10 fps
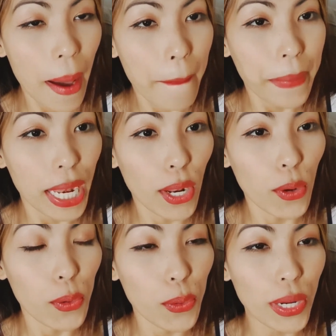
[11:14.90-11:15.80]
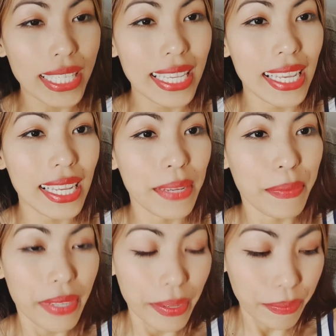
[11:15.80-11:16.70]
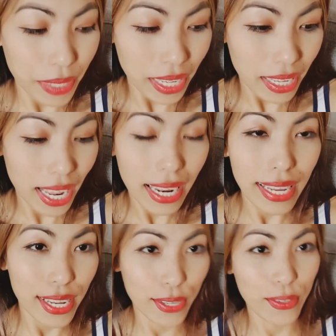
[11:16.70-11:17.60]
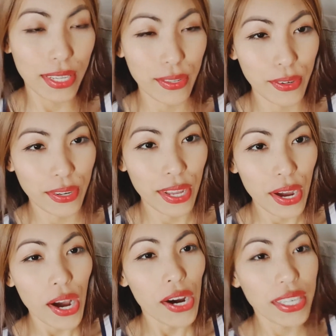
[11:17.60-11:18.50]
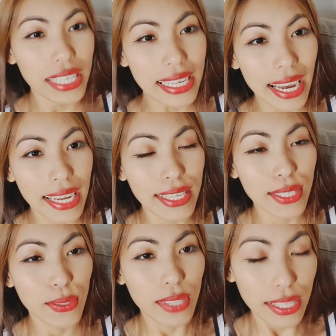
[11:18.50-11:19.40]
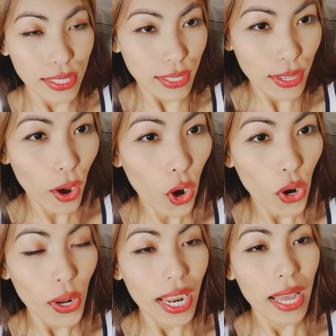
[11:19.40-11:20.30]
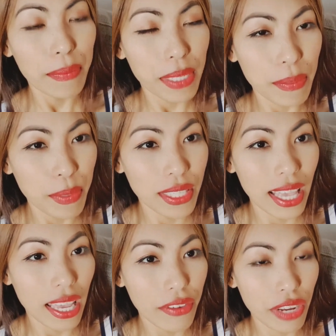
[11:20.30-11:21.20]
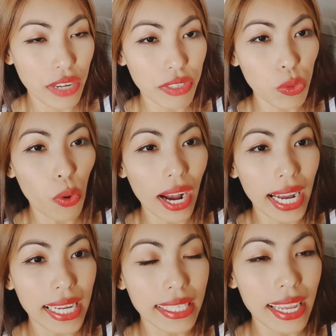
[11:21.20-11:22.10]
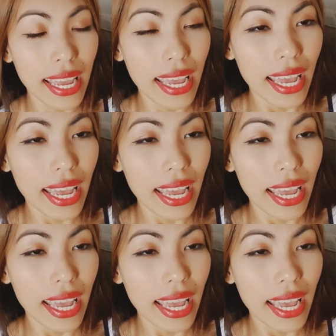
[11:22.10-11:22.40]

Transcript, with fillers: below kasi ilalagay ko din doon. Okay guys, so that's all. Um, keep safe everyone.